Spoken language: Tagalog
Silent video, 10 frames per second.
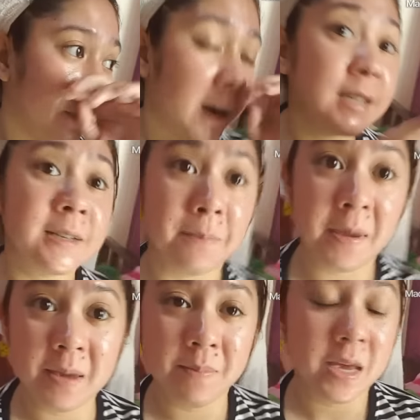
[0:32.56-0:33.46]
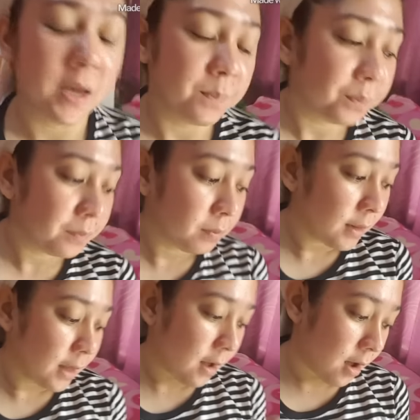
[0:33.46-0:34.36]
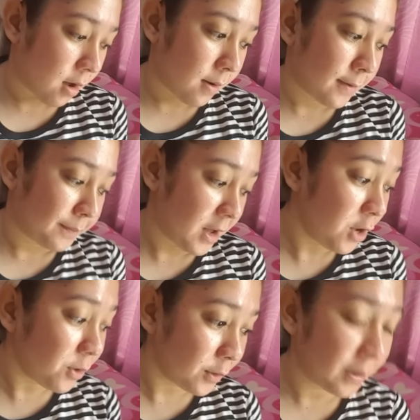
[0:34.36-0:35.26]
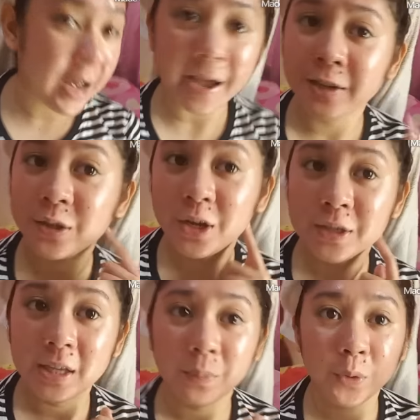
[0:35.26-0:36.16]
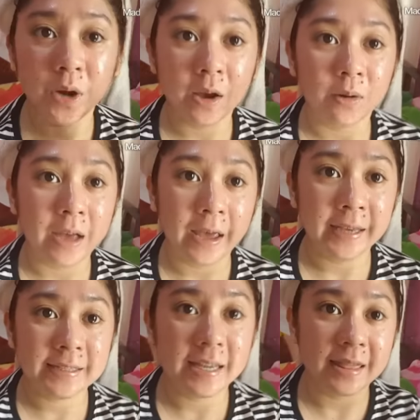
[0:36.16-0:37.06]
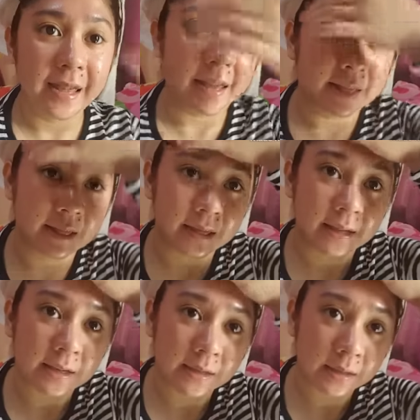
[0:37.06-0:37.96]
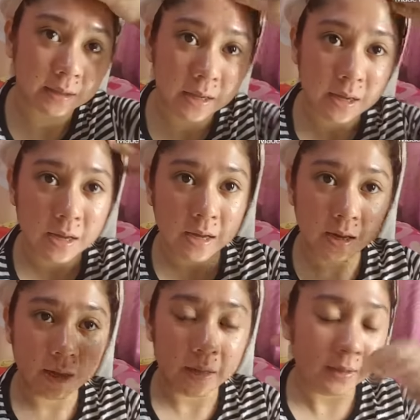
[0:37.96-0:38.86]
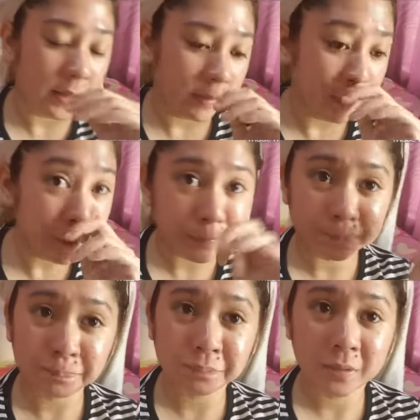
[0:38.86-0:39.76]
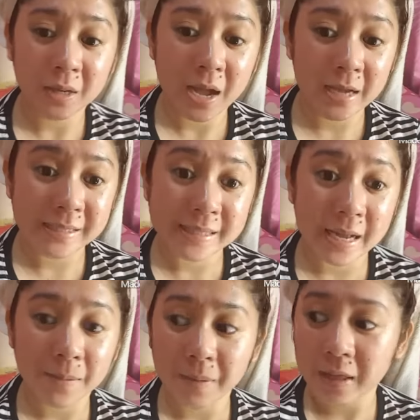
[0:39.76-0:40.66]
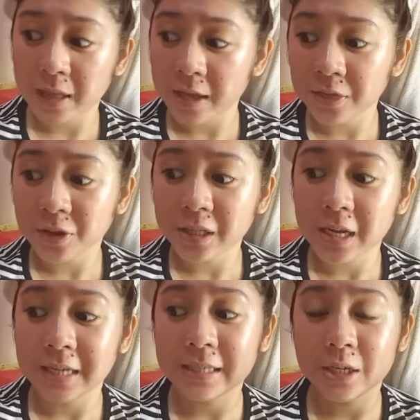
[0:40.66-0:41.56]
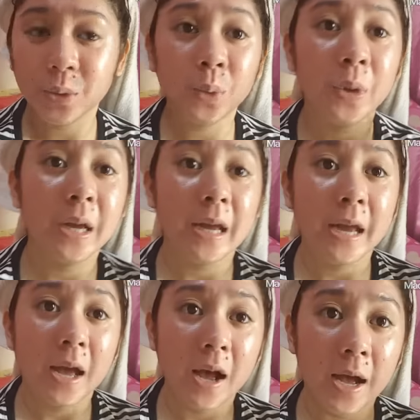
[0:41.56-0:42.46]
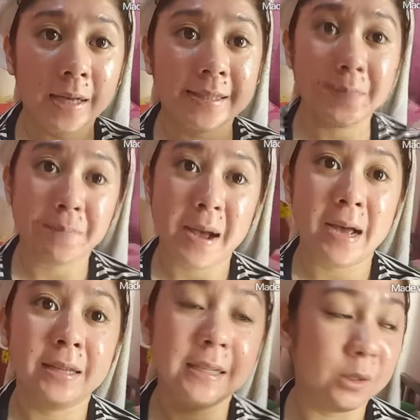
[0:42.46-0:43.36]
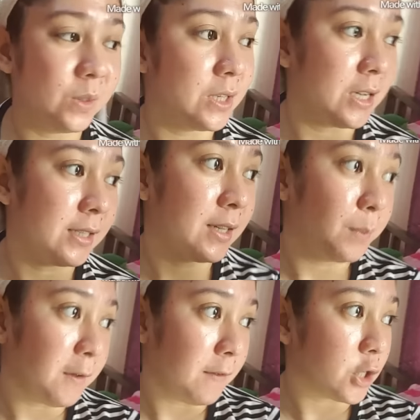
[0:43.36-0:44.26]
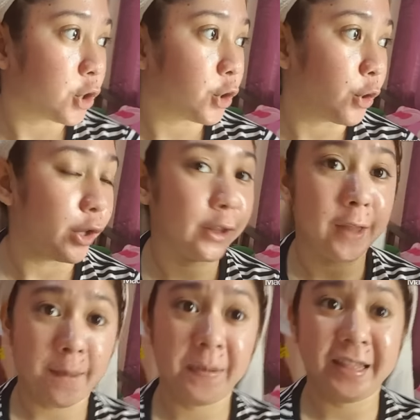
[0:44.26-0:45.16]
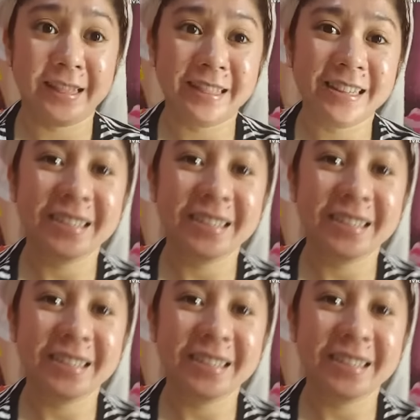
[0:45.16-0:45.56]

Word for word: para sa baby. Um, ayun, mag-aayos-ayos lang muna ako, guys. And then and then 'yun. Alis na kami. 9:30 kasi yung uh, simba dito sa subdivision namin.